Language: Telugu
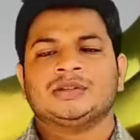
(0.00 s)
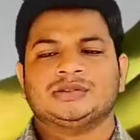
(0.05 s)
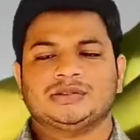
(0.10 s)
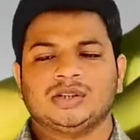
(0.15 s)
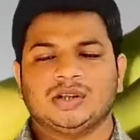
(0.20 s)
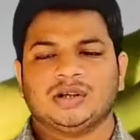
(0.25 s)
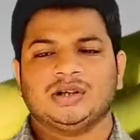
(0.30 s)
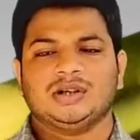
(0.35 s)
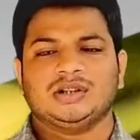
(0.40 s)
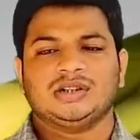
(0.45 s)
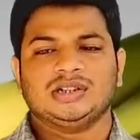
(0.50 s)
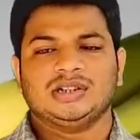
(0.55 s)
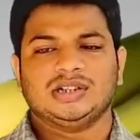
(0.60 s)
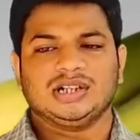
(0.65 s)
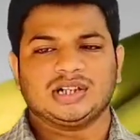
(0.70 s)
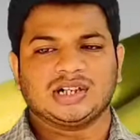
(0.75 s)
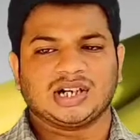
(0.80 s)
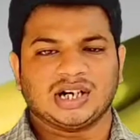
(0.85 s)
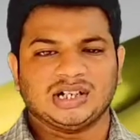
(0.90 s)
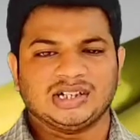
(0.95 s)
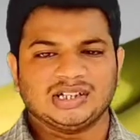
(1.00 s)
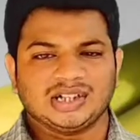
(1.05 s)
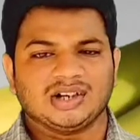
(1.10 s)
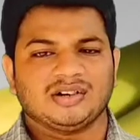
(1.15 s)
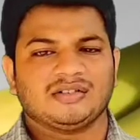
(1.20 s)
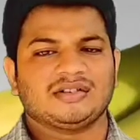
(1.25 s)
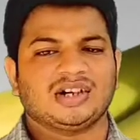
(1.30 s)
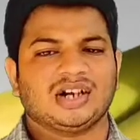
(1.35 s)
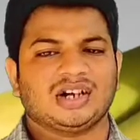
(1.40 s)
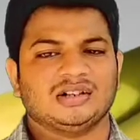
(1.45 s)
సో ఈ ఖనిజ
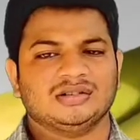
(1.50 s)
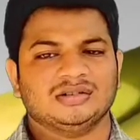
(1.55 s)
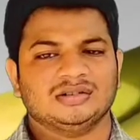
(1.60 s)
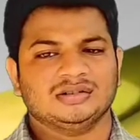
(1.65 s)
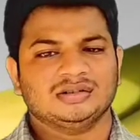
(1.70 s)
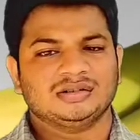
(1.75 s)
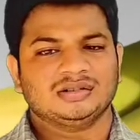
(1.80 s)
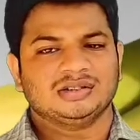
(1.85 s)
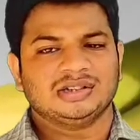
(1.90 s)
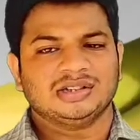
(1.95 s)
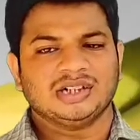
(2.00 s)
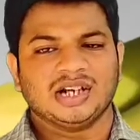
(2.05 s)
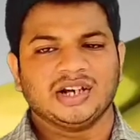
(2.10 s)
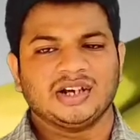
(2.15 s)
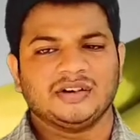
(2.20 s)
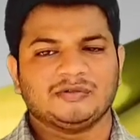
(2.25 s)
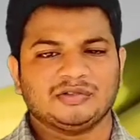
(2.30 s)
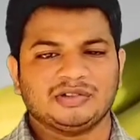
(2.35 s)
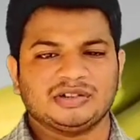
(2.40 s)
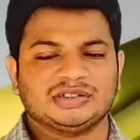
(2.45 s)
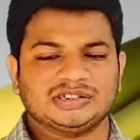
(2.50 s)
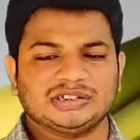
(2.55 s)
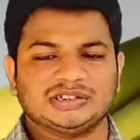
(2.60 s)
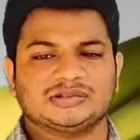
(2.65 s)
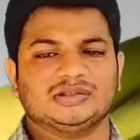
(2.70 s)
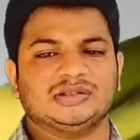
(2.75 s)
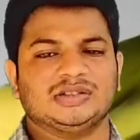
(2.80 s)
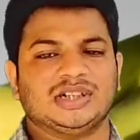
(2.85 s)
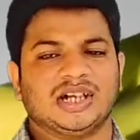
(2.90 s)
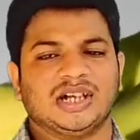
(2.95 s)
లవణాలు ఏ ఫుడ్
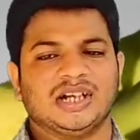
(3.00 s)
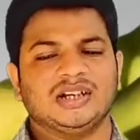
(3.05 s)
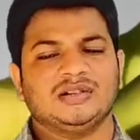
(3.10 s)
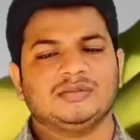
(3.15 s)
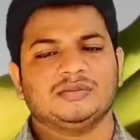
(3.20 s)
తీసుకుంటే